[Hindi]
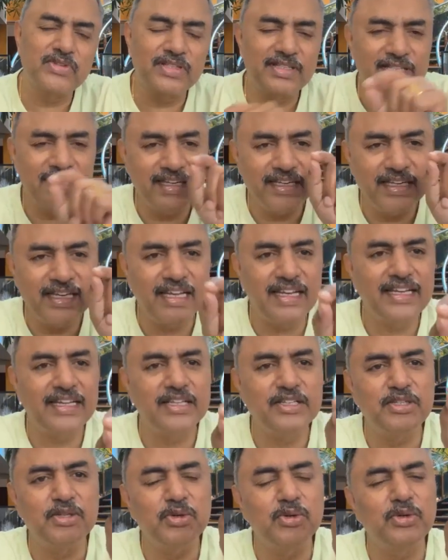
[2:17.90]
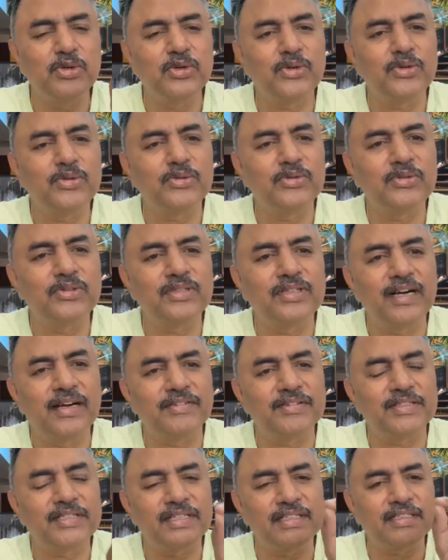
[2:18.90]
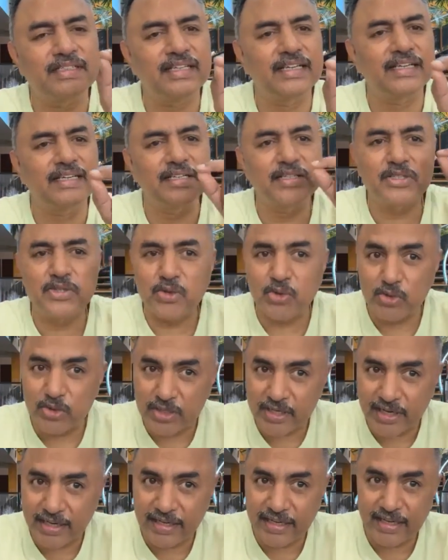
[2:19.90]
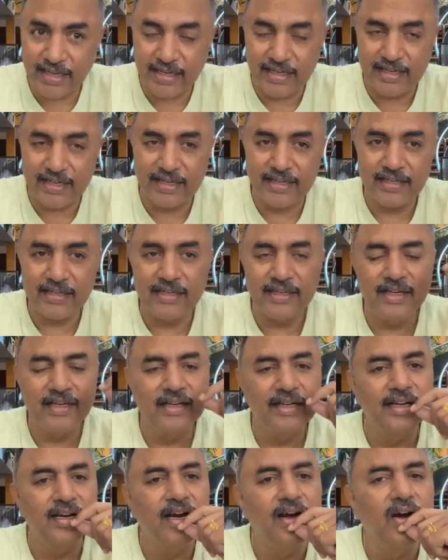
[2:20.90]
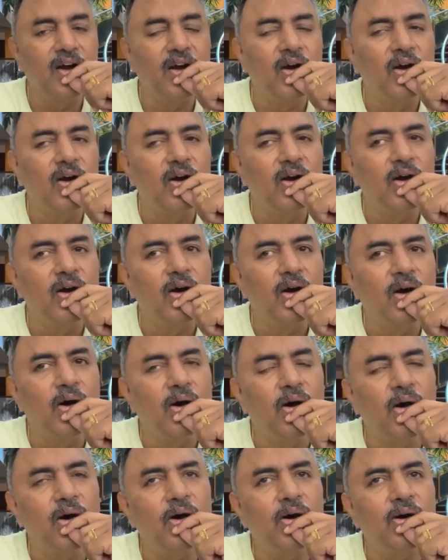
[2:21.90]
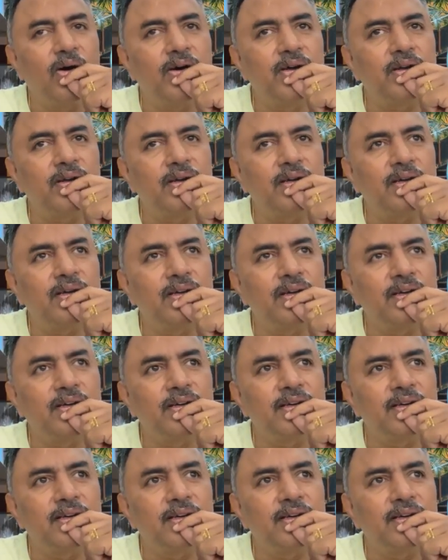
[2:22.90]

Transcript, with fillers: उस दिन के लिए जो आवश्यकता है सोचने के लिए और